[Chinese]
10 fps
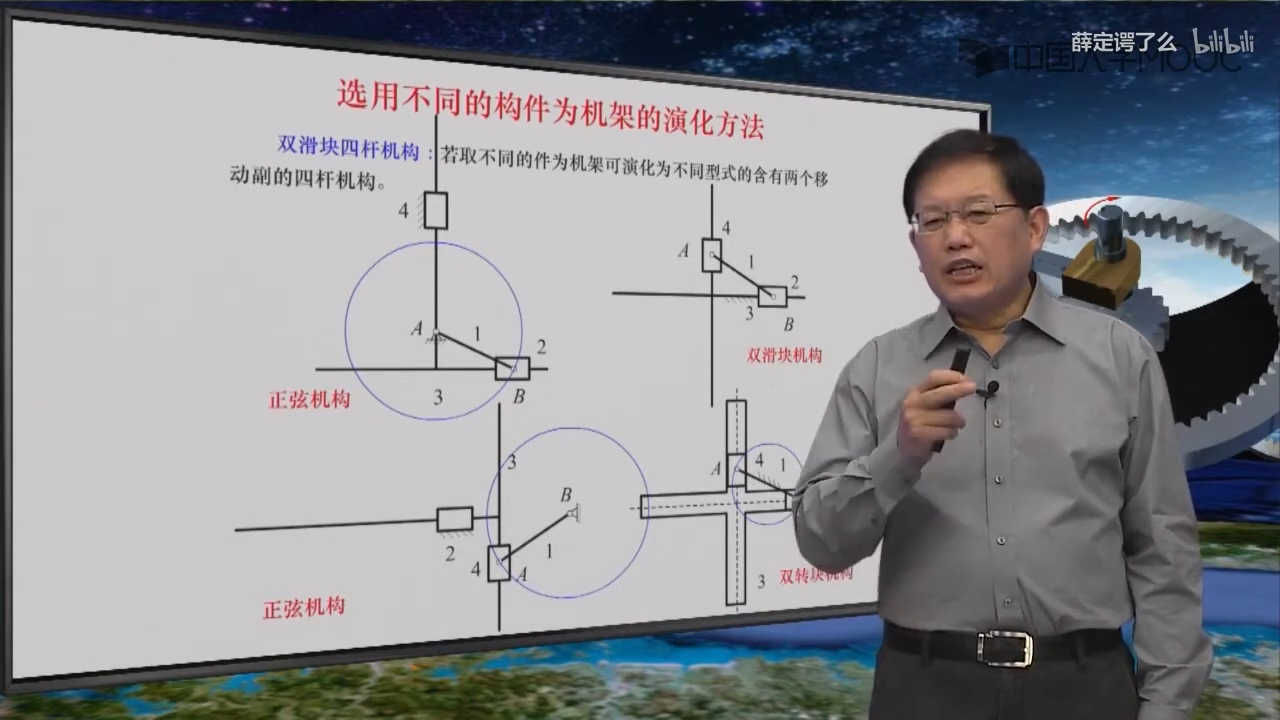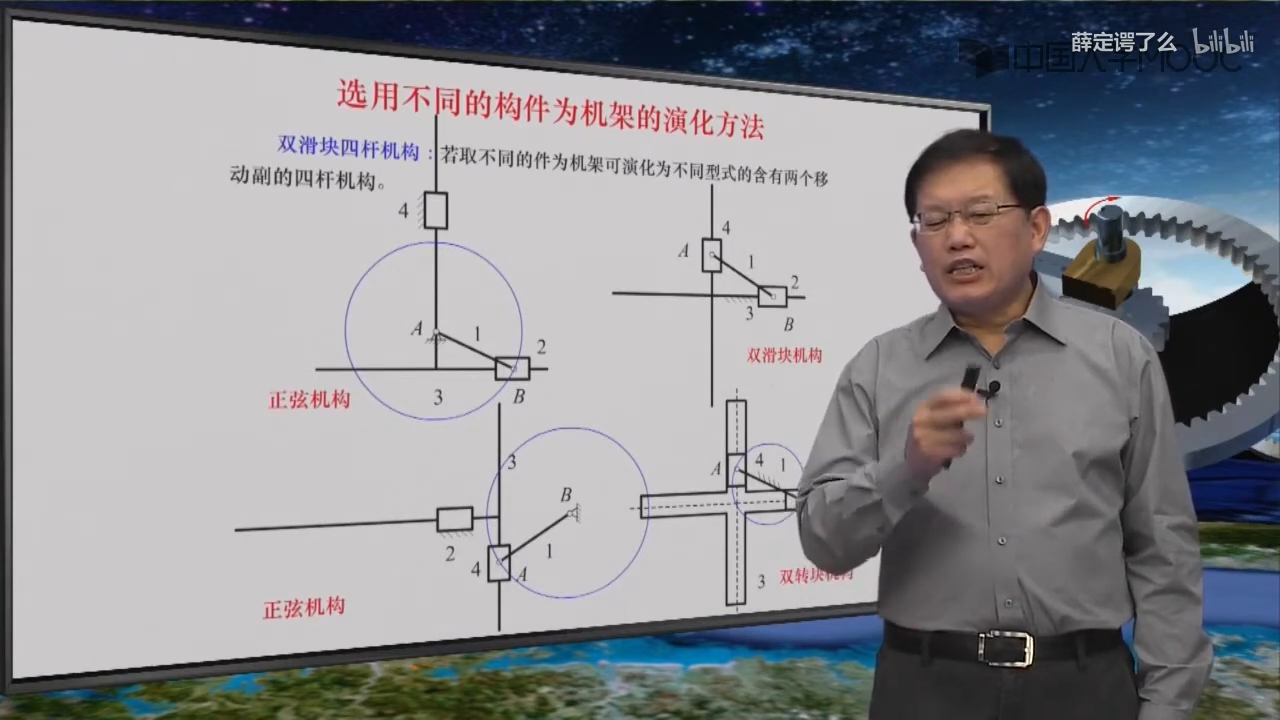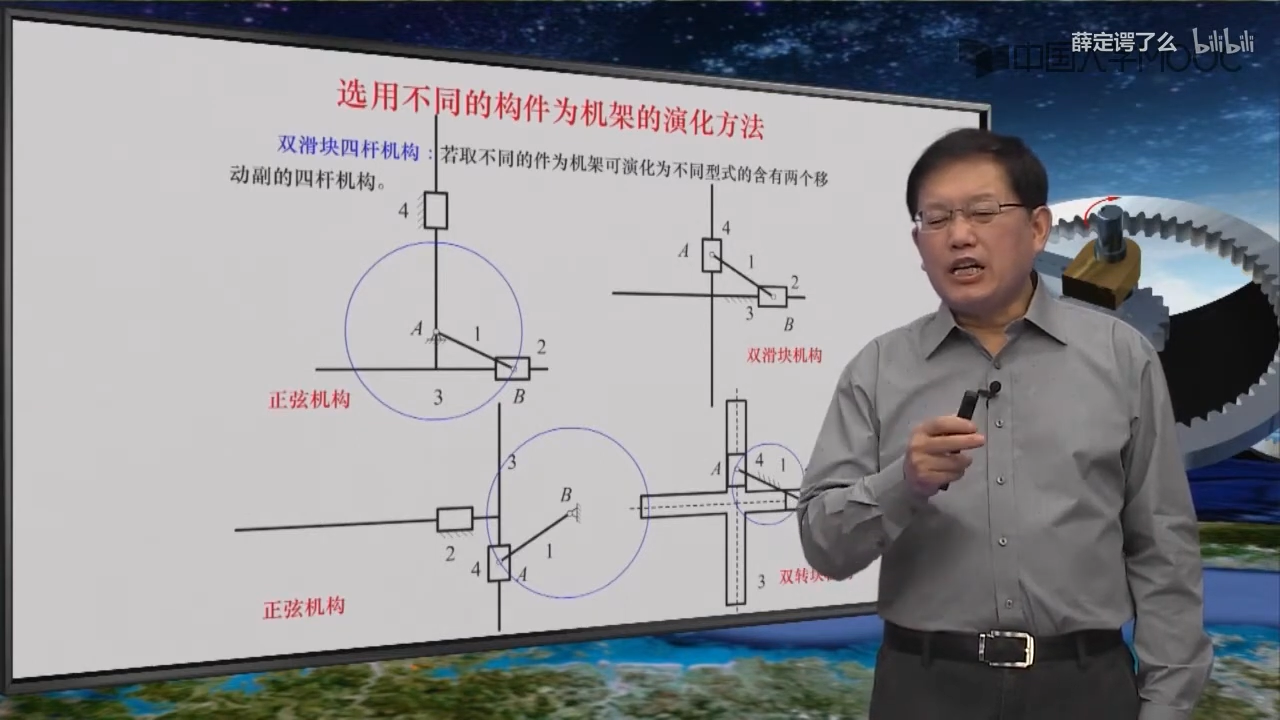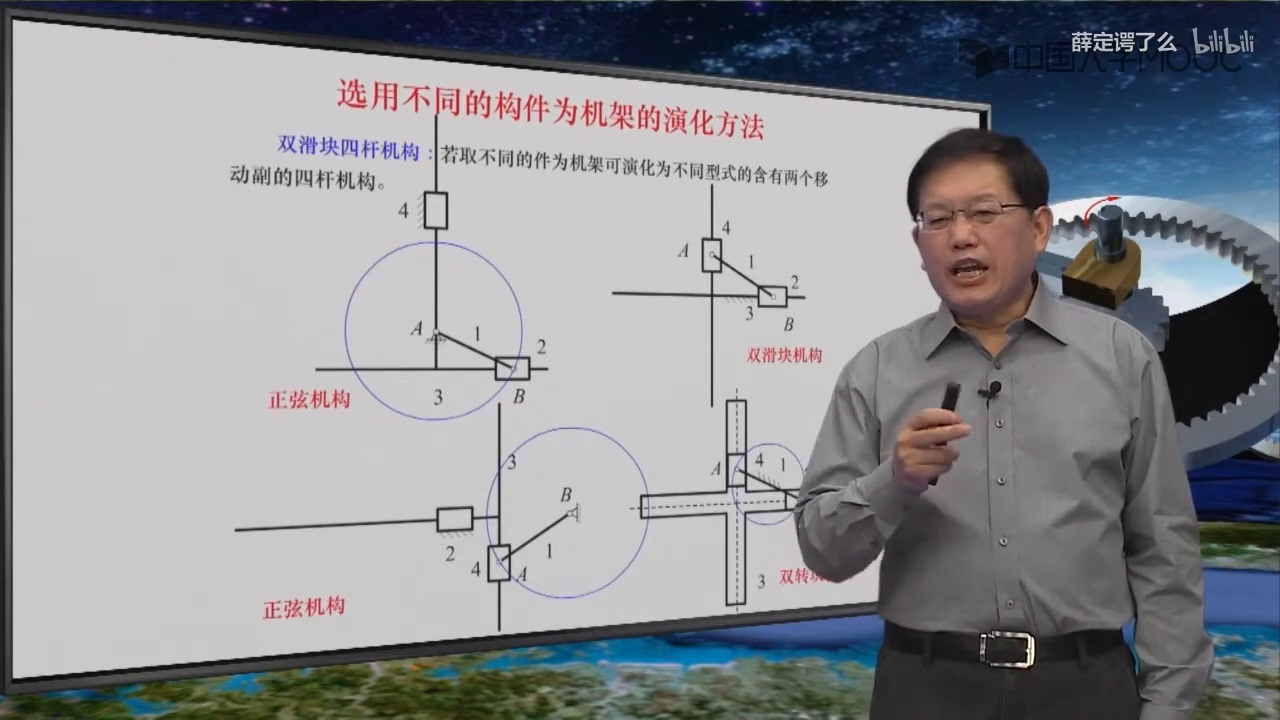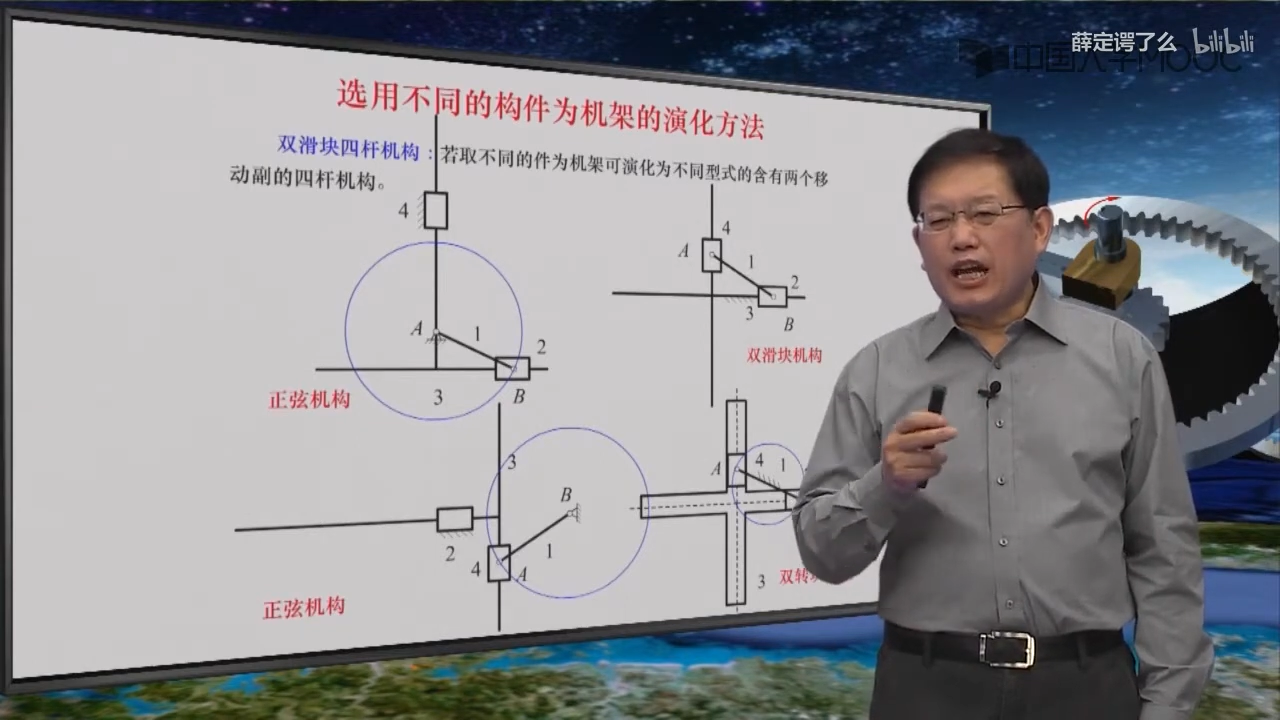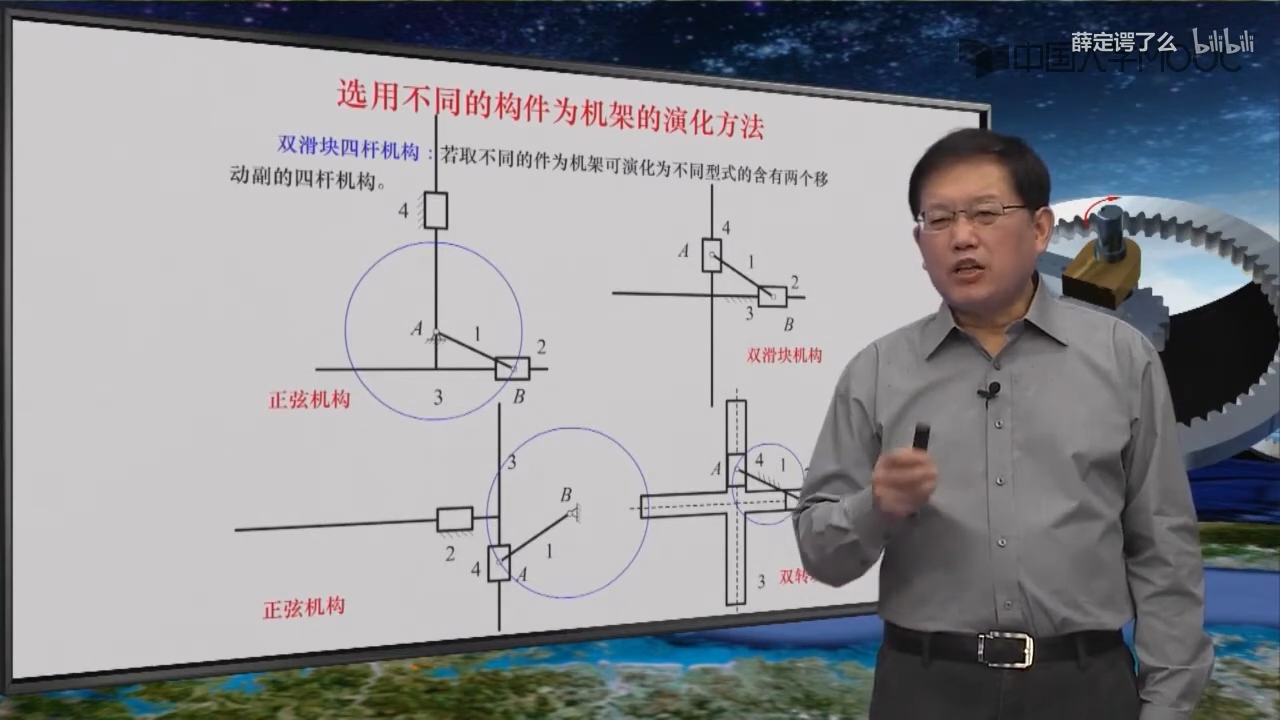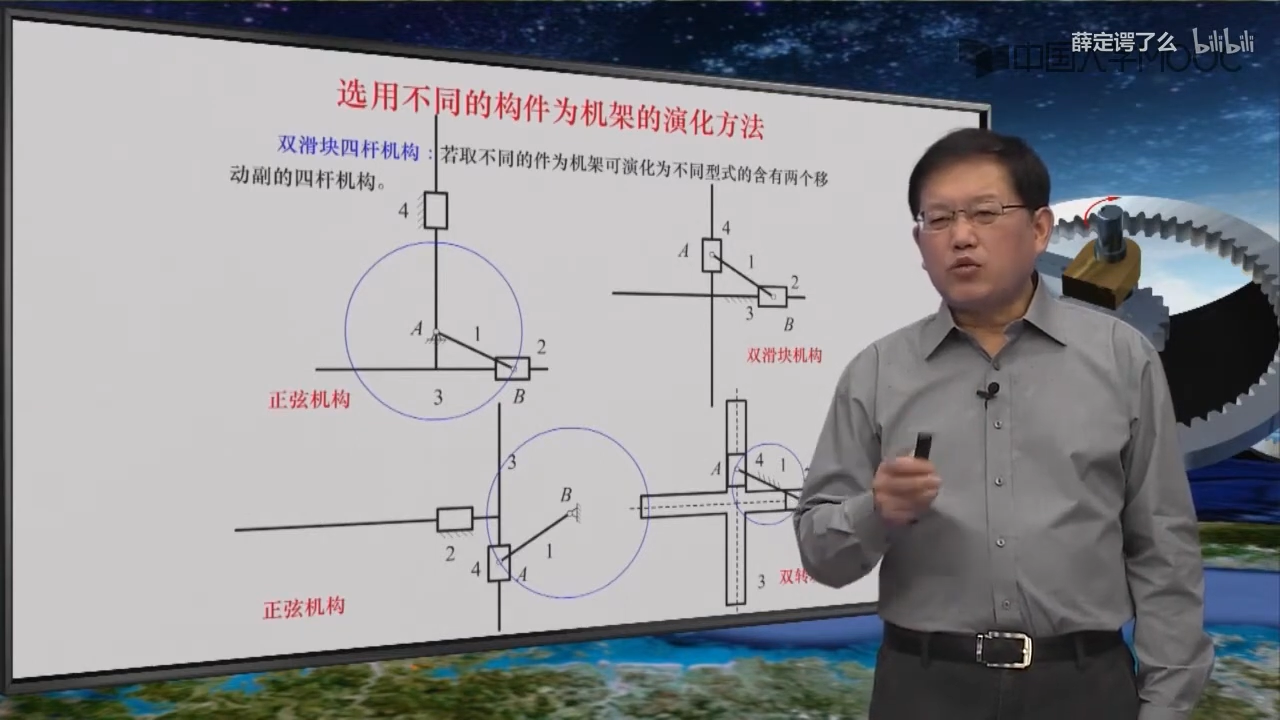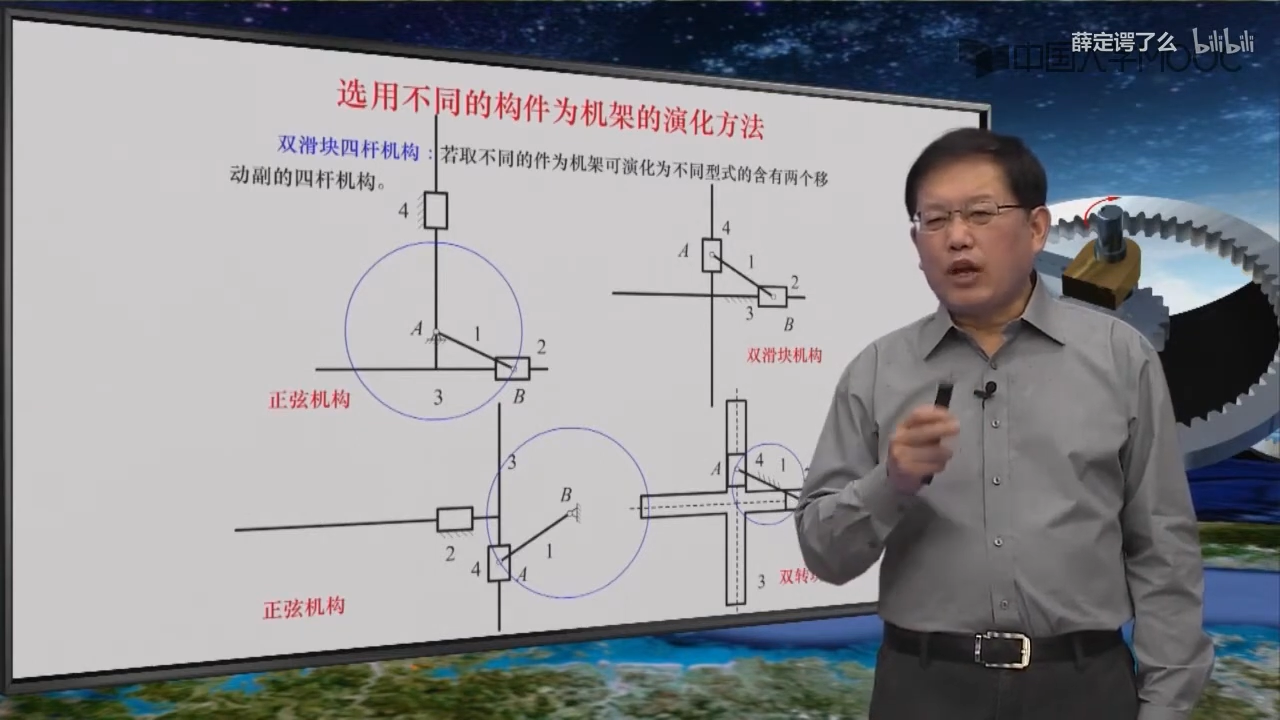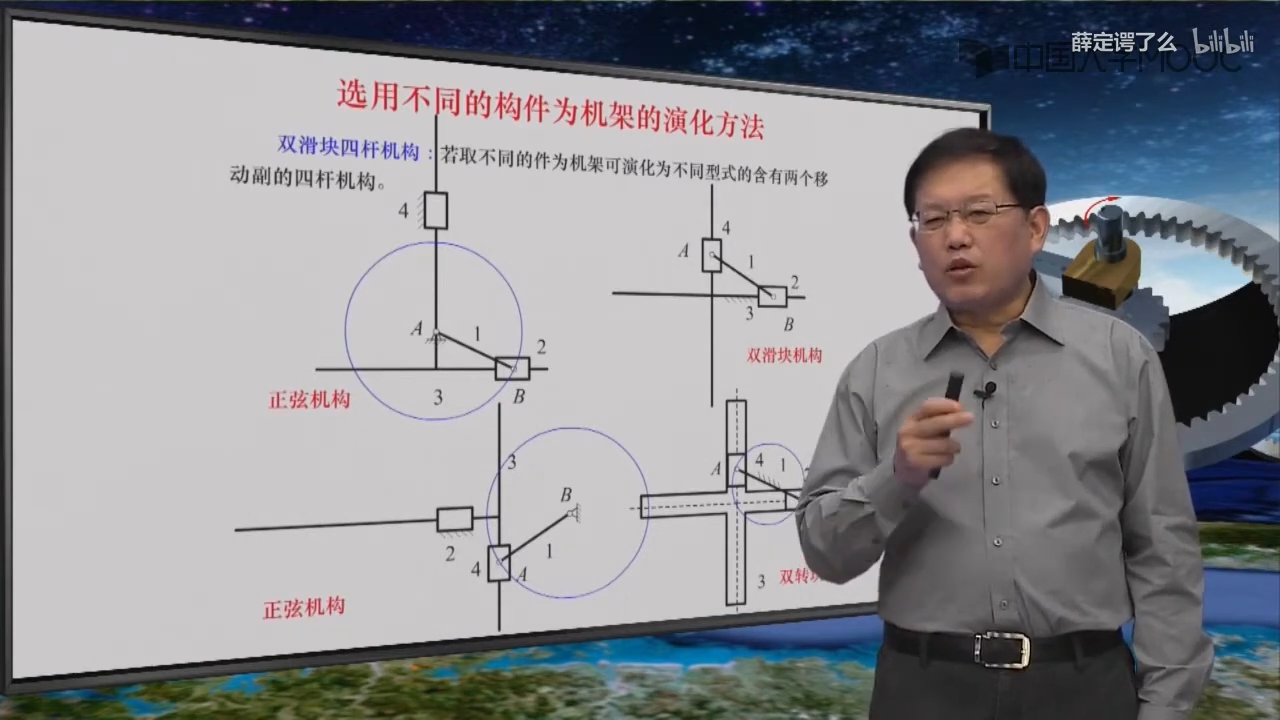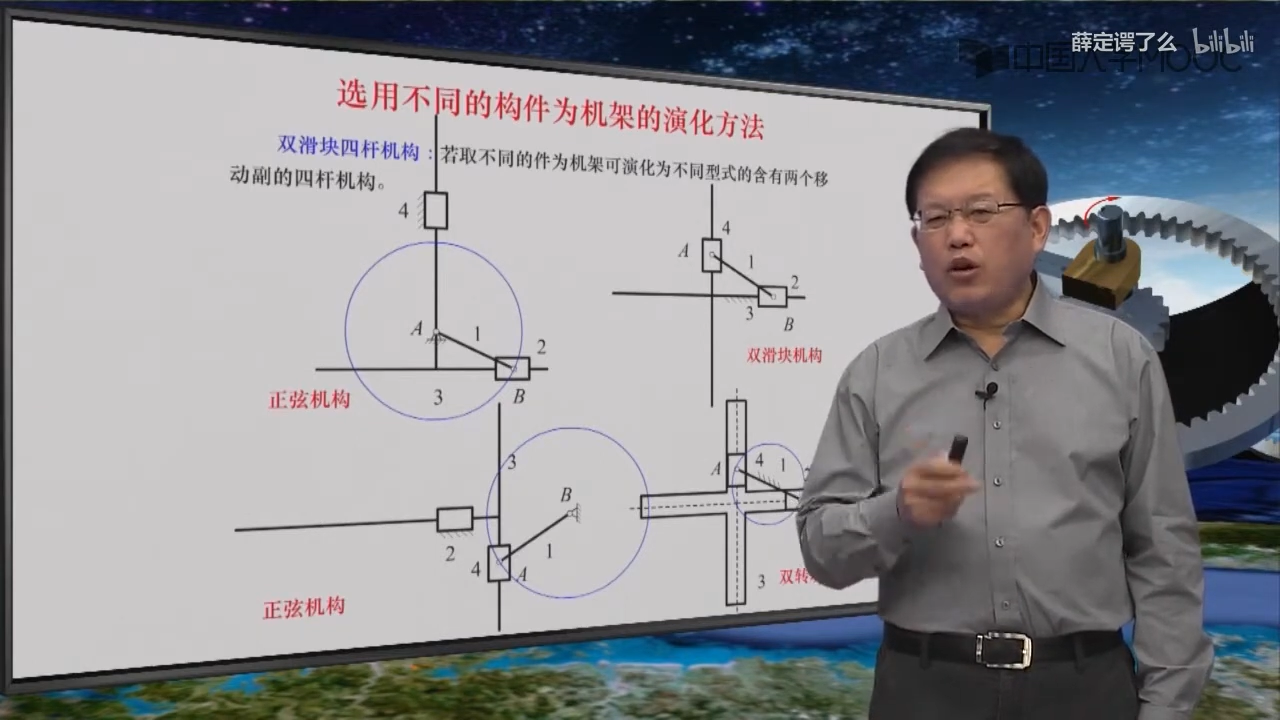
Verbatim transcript: 这两个转